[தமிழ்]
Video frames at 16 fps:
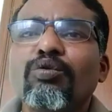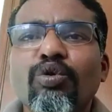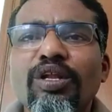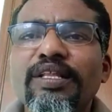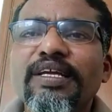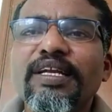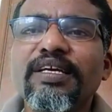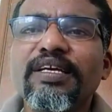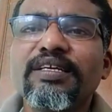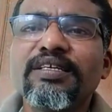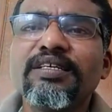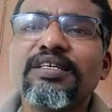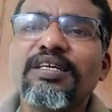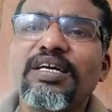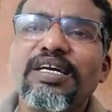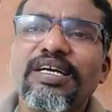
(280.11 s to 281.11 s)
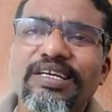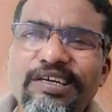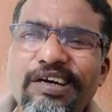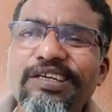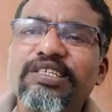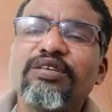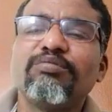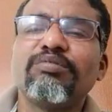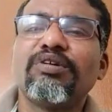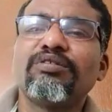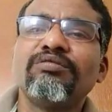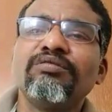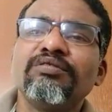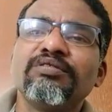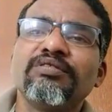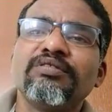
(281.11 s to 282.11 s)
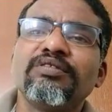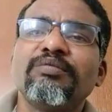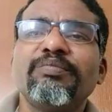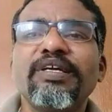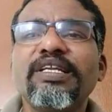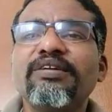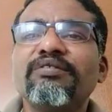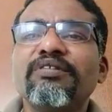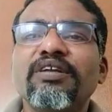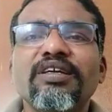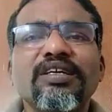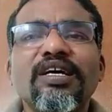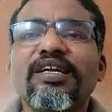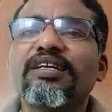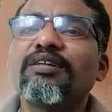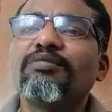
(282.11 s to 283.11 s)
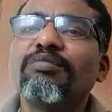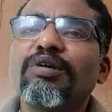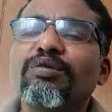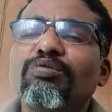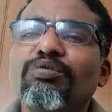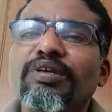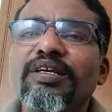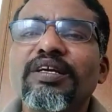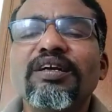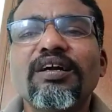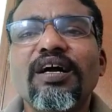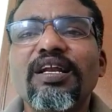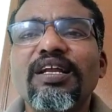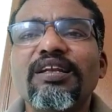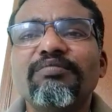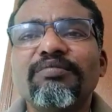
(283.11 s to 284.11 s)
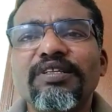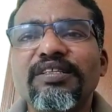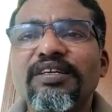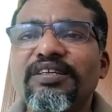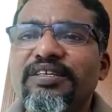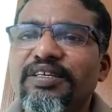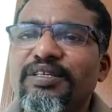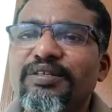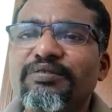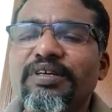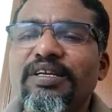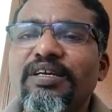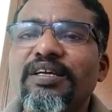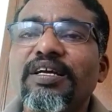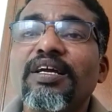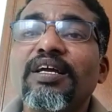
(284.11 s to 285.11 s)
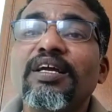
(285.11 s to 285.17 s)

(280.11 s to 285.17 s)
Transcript: குழந்தைகளுக்கு கால் டம்ளாரும் பெரியவங்களுக்கு அரை டம்ளாரும் குடிங்க காலையில் மத்தியானம் ரெண்டு வேலை